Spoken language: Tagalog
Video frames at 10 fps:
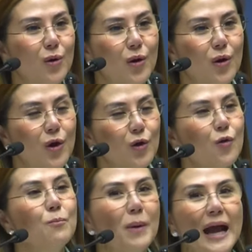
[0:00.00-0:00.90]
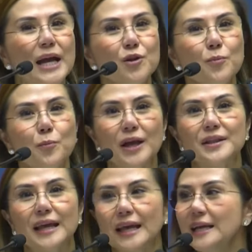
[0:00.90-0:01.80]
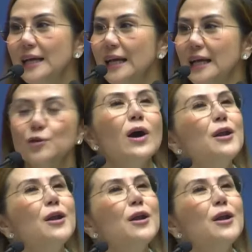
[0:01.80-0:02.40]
kung paano pwedeng, kung ano,